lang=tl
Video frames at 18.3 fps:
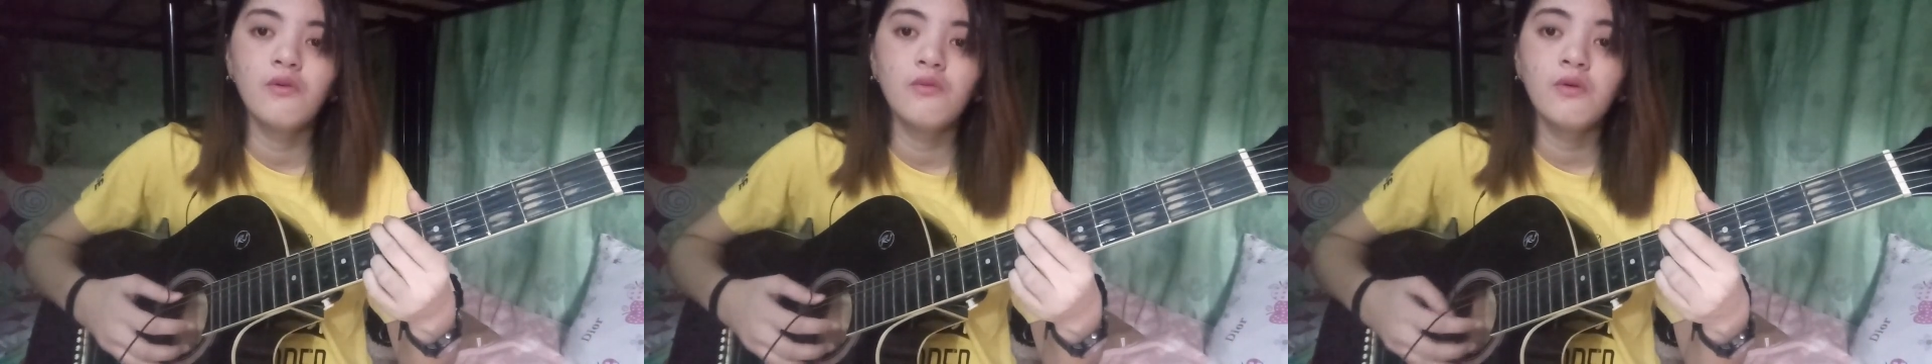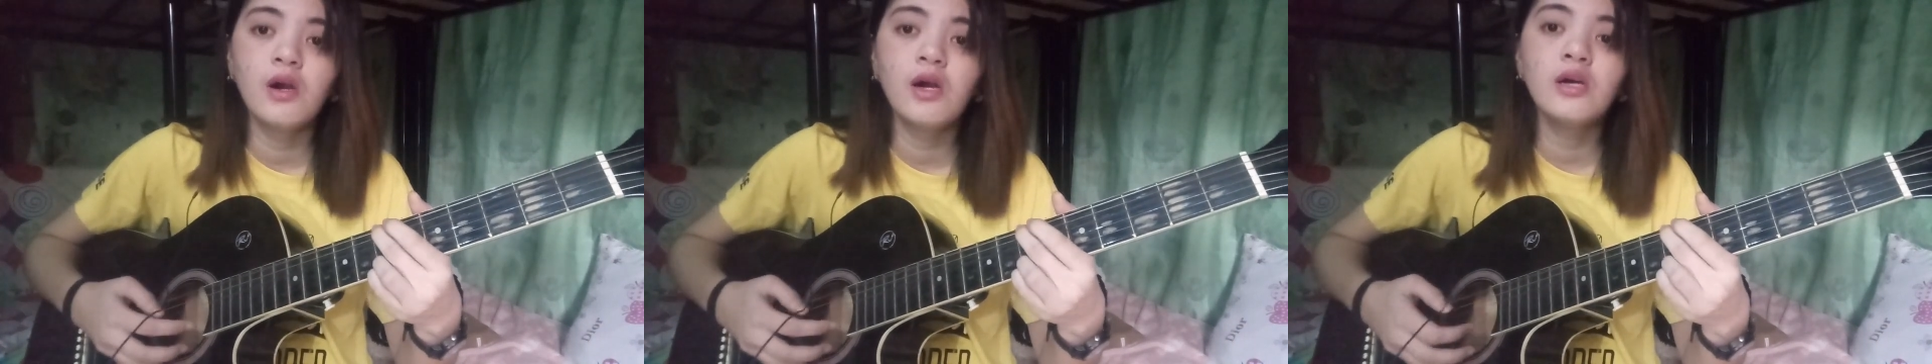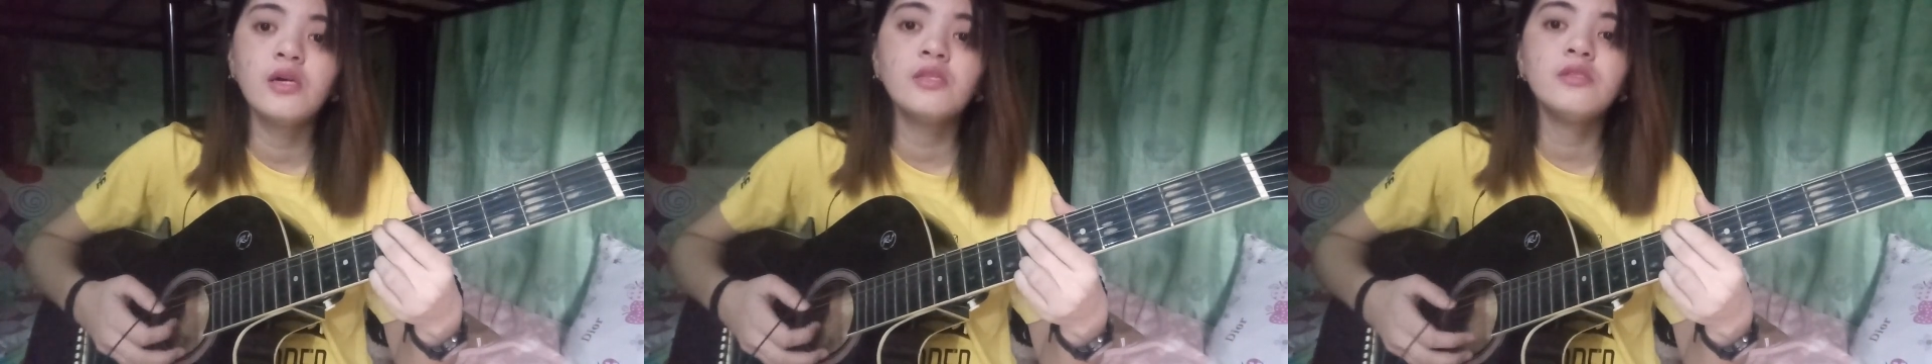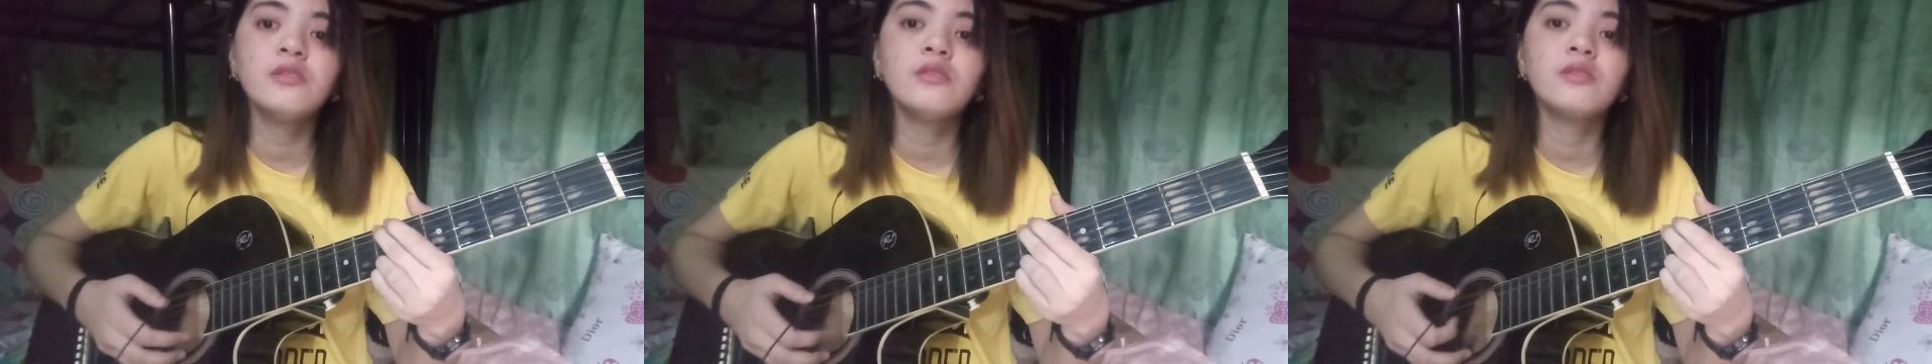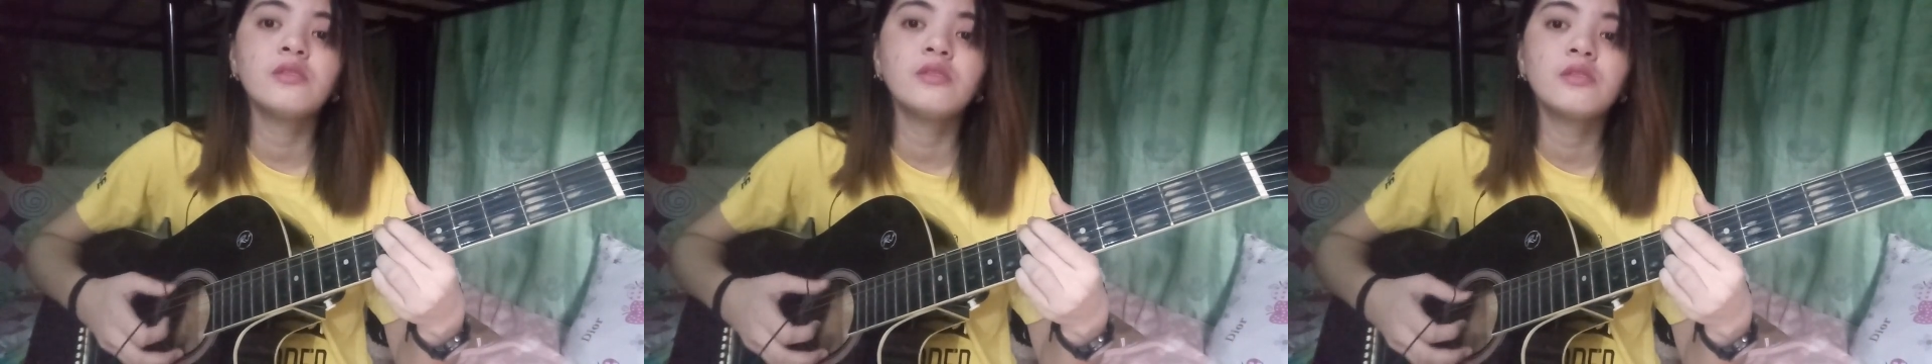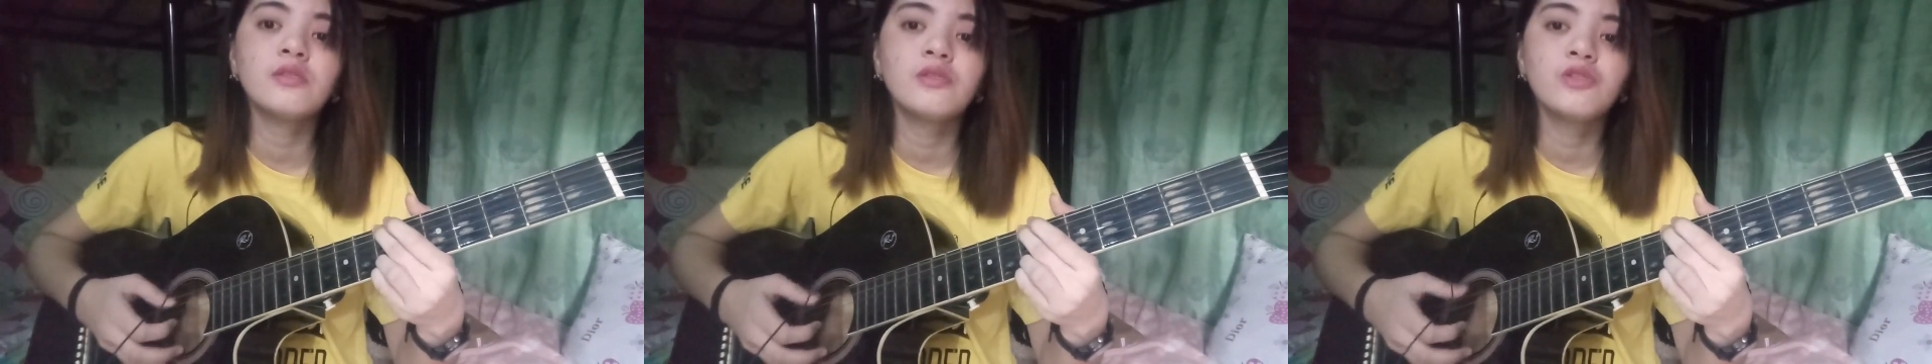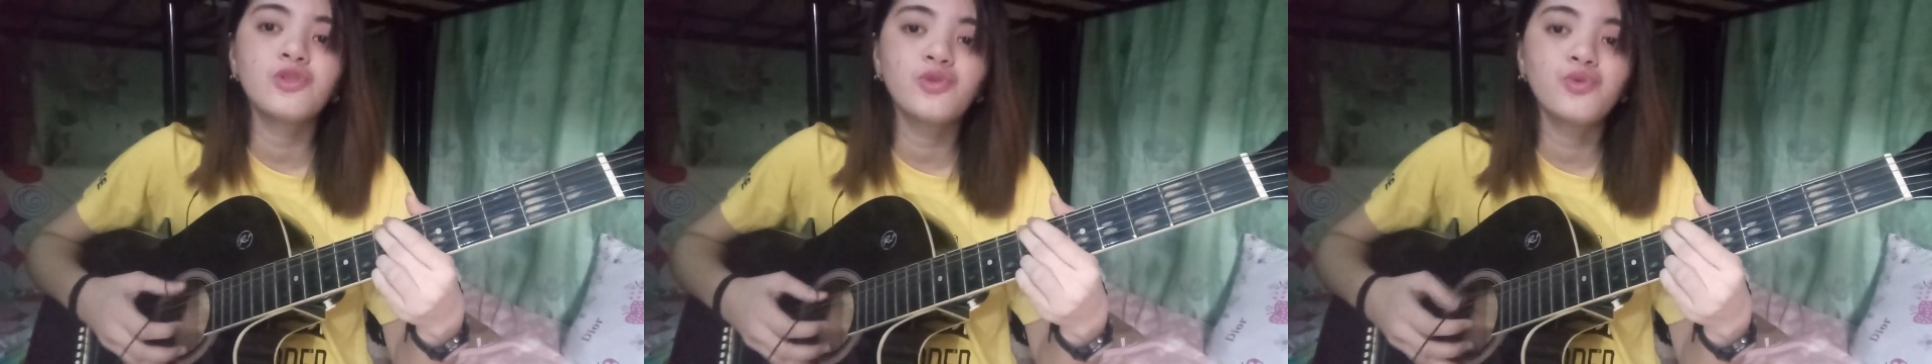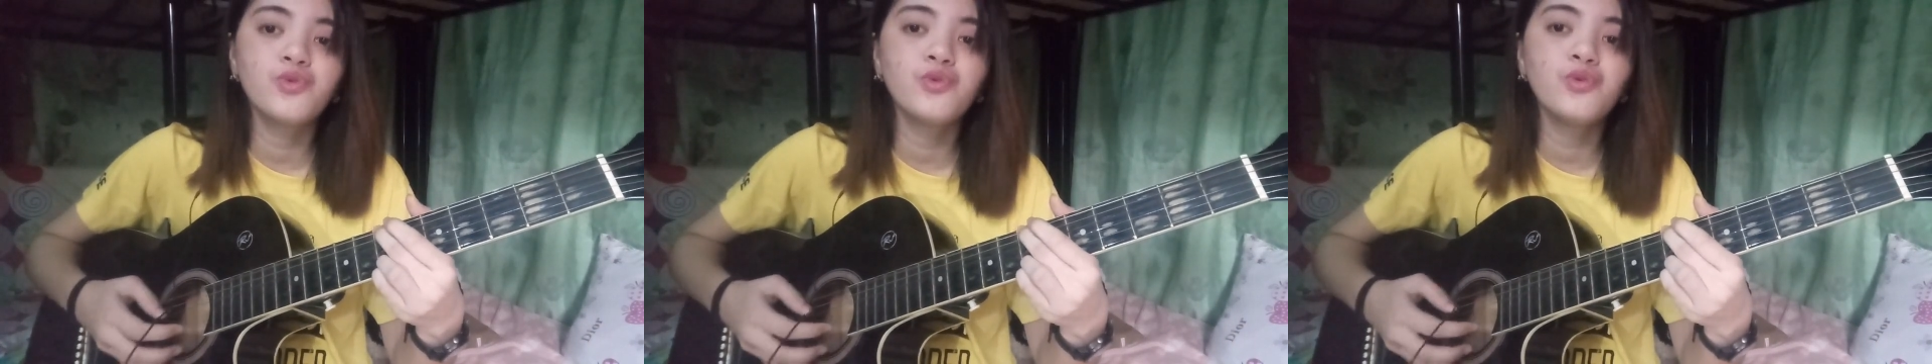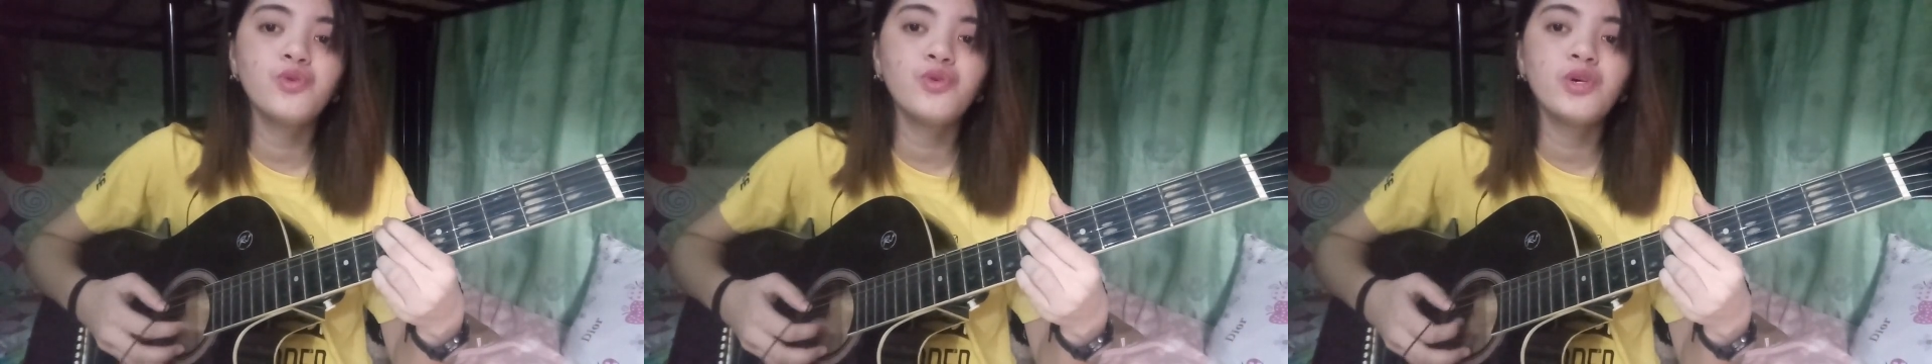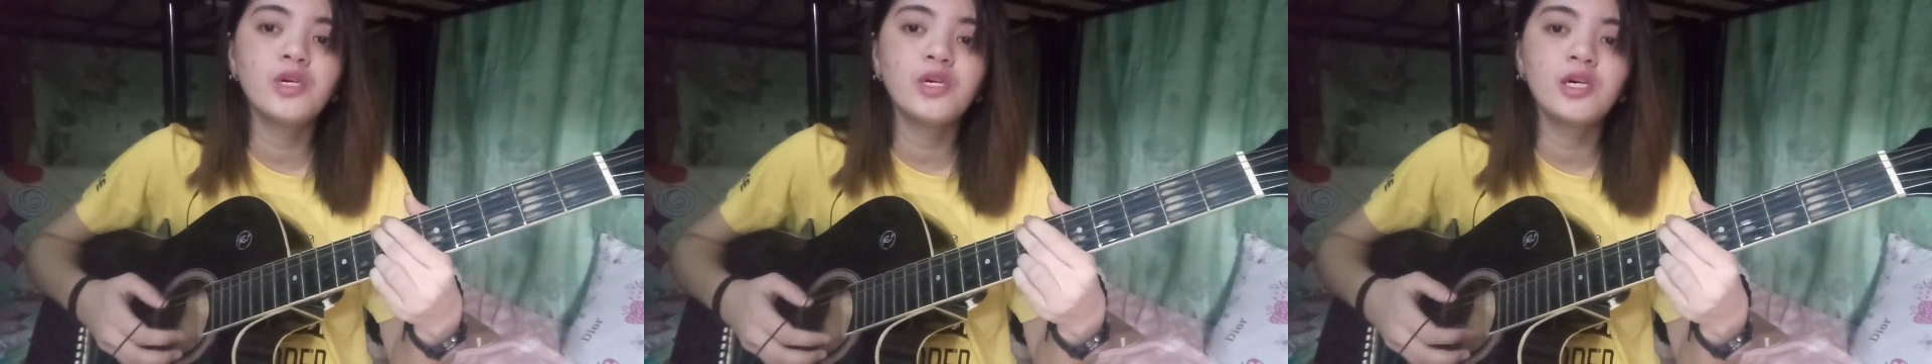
1 2